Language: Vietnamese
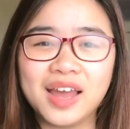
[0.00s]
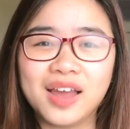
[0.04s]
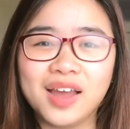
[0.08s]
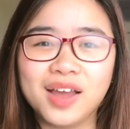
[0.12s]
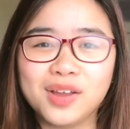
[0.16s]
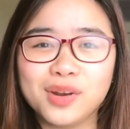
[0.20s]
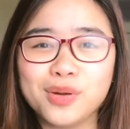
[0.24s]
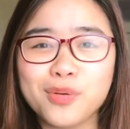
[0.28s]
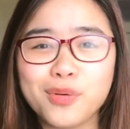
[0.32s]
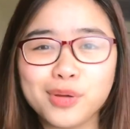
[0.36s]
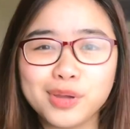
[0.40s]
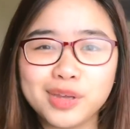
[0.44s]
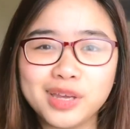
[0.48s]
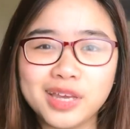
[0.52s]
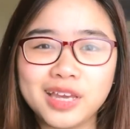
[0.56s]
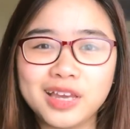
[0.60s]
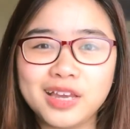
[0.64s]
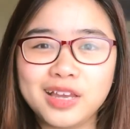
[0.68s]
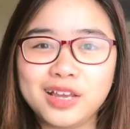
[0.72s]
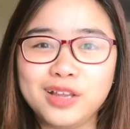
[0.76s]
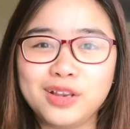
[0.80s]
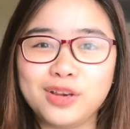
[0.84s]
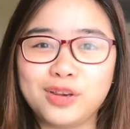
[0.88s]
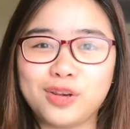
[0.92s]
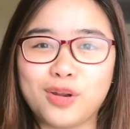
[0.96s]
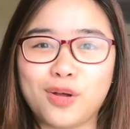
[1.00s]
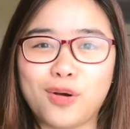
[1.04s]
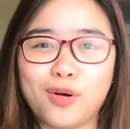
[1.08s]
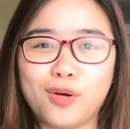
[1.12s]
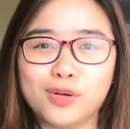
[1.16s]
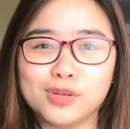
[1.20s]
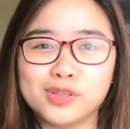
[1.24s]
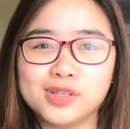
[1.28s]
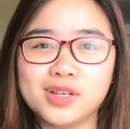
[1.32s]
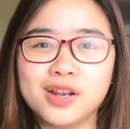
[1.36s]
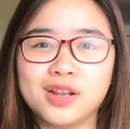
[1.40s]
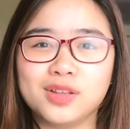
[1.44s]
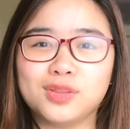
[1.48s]
Đôi khi
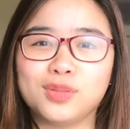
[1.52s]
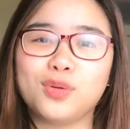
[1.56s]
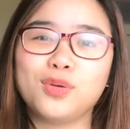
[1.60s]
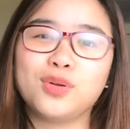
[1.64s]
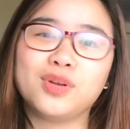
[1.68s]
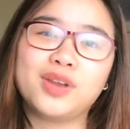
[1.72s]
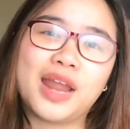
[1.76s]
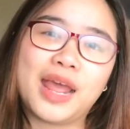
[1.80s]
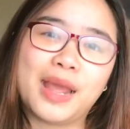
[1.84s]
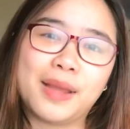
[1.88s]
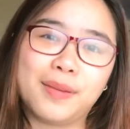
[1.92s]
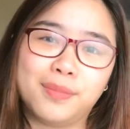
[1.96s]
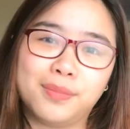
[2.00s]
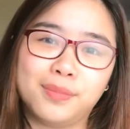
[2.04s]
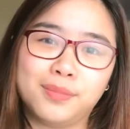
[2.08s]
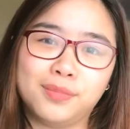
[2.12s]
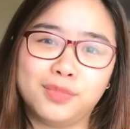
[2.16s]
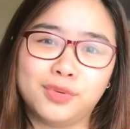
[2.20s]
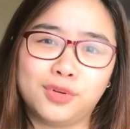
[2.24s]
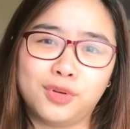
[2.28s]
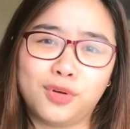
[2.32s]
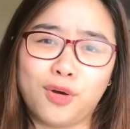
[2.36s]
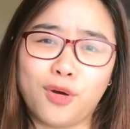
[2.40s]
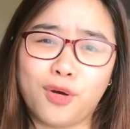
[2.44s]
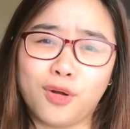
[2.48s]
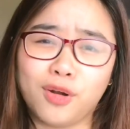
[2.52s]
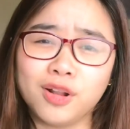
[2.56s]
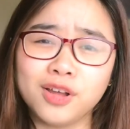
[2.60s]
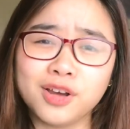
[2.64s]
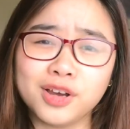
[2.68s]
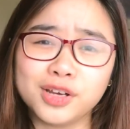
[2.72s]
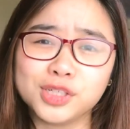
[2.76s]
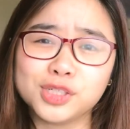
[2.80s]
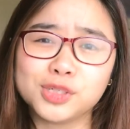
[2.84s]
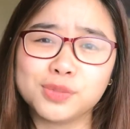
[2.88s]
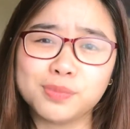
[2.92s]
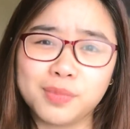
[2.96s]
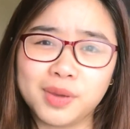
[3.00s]
nó rất là tốt đẹp, có
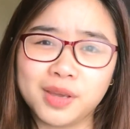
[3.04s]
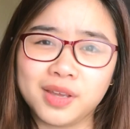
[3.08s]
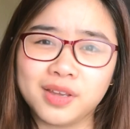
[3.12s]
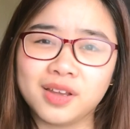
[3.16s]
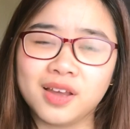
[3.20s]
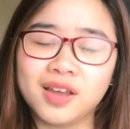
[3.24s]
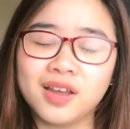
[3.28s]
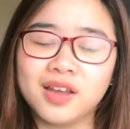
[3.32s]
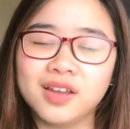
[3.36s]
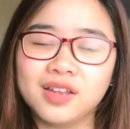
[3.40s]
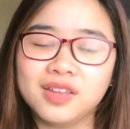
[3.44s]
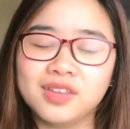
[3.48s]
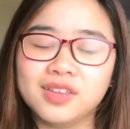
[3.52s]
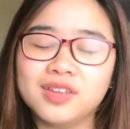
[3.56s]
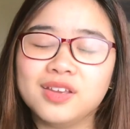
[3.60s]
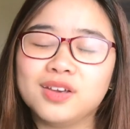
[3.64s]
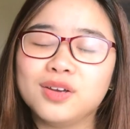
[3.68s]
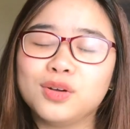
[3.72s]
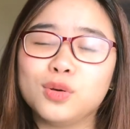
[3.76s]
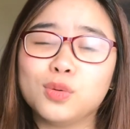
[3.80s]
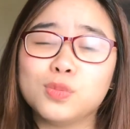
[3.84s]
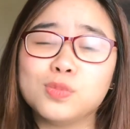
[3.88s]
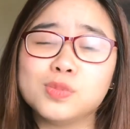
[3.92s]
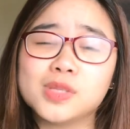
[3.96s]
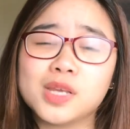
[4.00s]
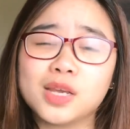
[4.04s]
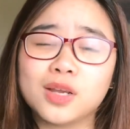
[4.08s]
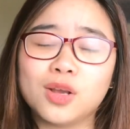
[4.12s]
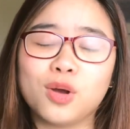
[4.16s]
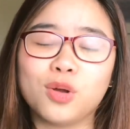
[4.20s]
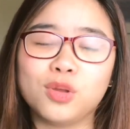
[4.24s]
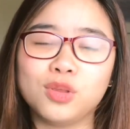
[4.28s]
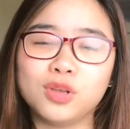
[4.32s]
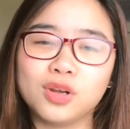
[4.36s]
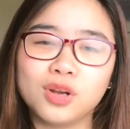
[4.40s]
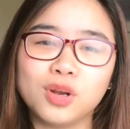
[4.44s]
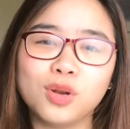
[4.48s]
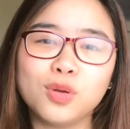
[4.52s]
lợi cho mình, nhưng cũng sẽ có
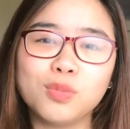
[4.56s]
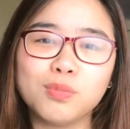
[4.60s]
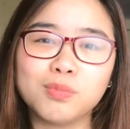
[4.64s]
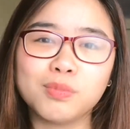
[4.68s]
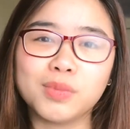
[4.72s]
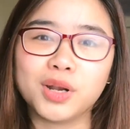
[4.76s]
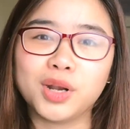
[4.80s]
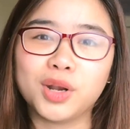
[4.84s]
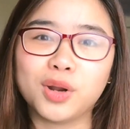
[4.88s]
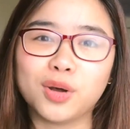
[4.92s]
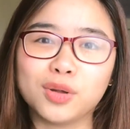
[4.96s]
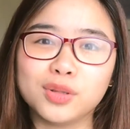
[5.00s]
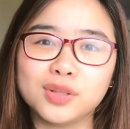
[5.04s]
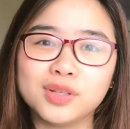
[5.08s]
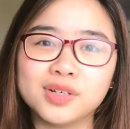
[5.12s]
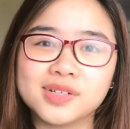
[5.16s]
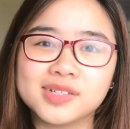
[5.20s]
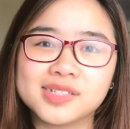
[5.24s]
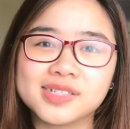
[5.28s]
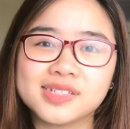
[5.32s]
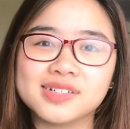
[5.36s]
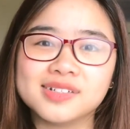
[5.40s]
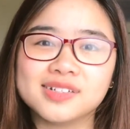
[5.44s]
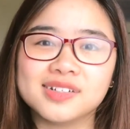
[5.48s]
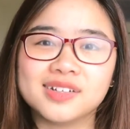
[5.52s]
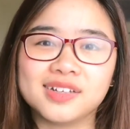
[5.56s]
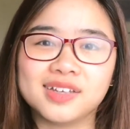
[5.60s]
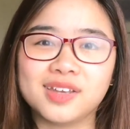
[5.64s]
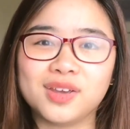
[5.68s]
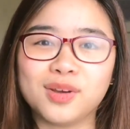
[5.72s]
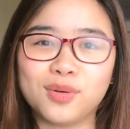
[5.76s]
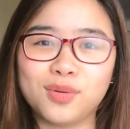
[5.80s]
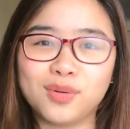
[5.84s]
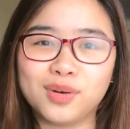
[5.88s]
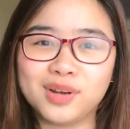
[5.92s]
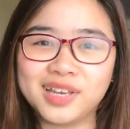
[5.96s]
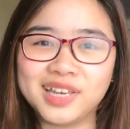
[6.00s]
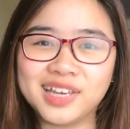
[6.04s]
những lúc mà nó thực sự
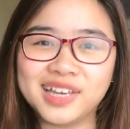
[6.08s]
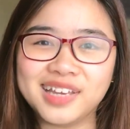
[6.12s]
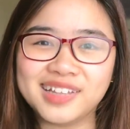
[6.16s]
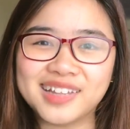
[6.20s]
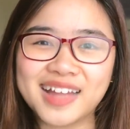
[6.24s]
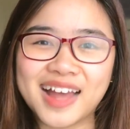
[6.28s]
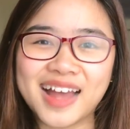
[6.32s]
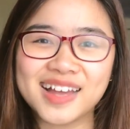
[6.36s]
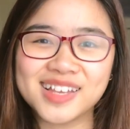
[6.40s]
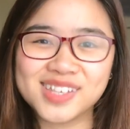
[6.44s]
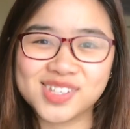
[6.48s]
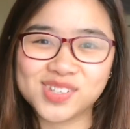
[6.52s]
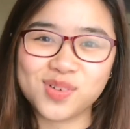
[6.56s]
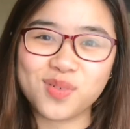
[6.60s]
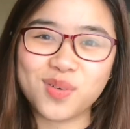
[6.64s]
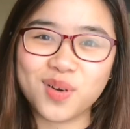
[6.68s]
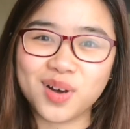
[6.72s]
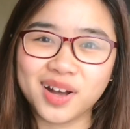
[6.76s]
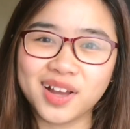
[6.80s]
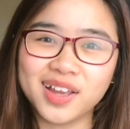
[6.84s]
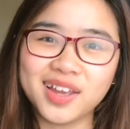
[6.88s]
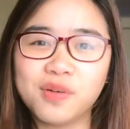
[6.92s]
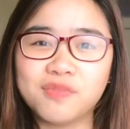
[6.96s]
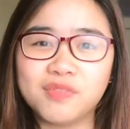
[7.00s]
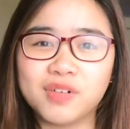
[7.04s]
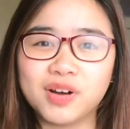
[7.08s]
kiểu ghì ta xuống ấy.